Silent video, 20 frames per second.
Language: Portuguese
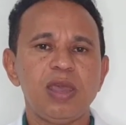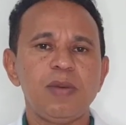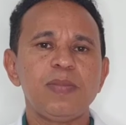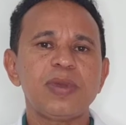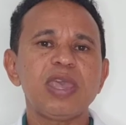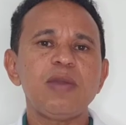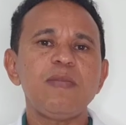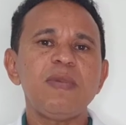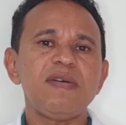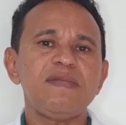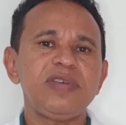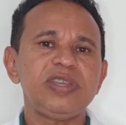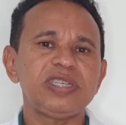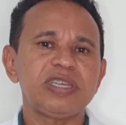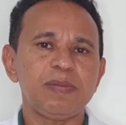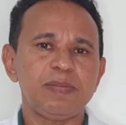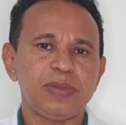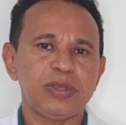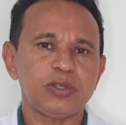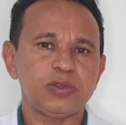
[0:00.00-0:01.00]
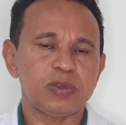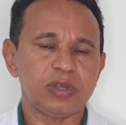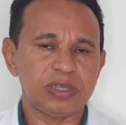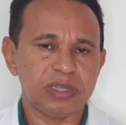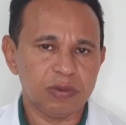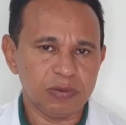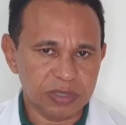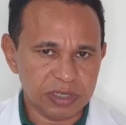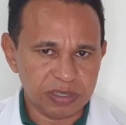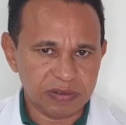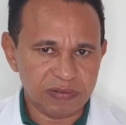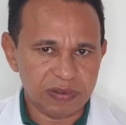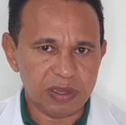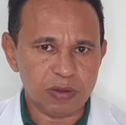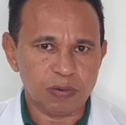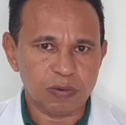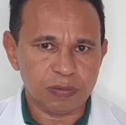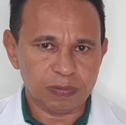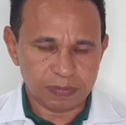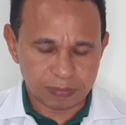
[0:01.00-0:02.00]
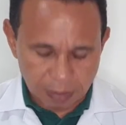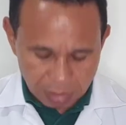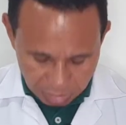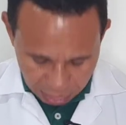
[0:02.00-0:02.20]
Porque uma vez que a pessoa tem um desvio,